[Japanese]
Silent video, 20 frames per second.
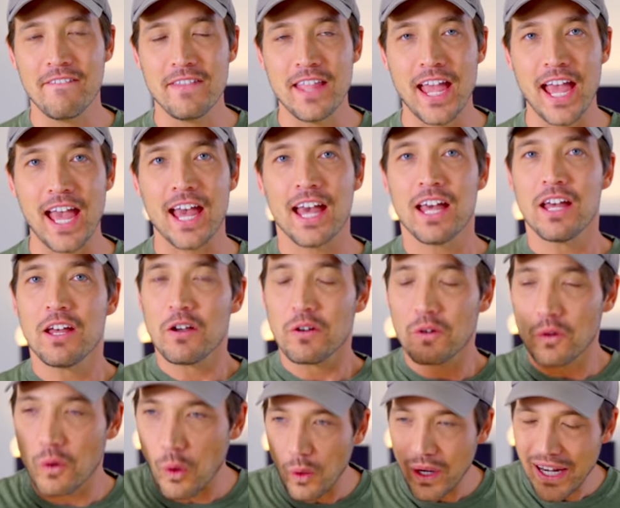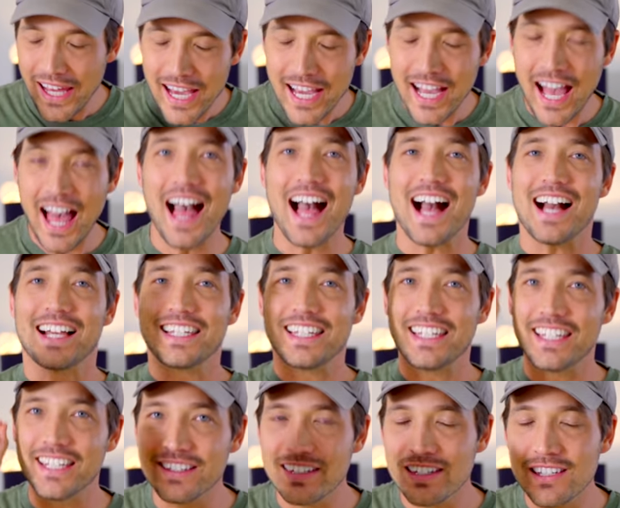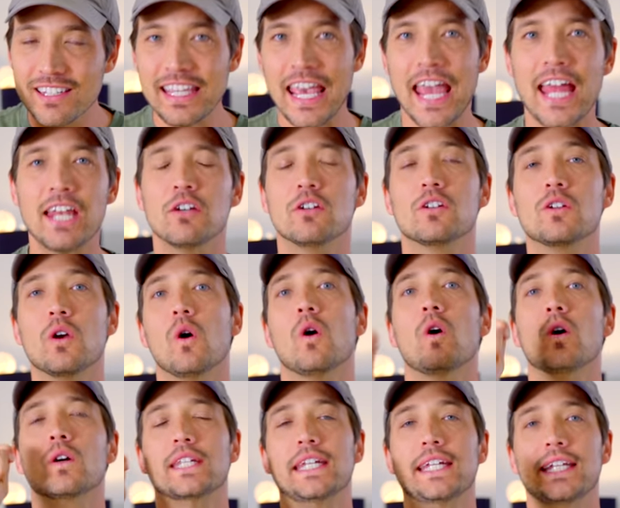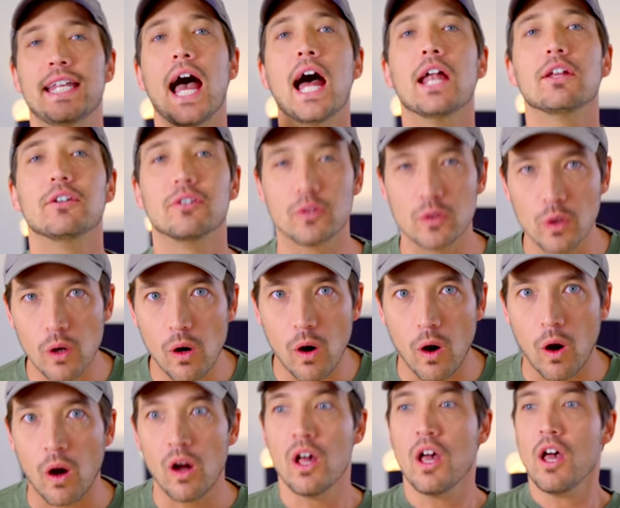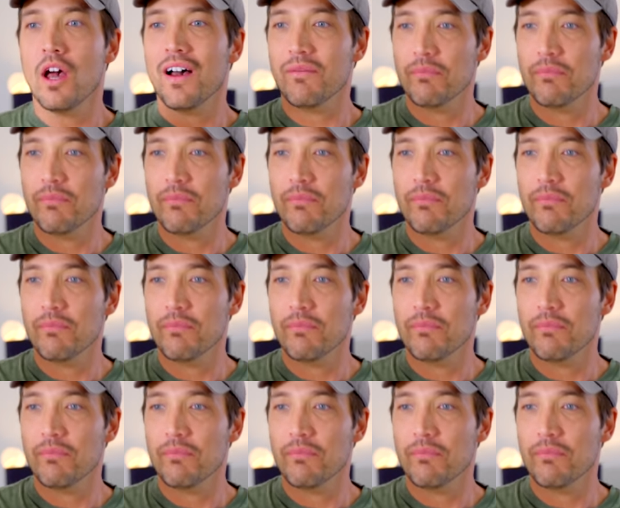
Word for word: ね、これが気づけるようになると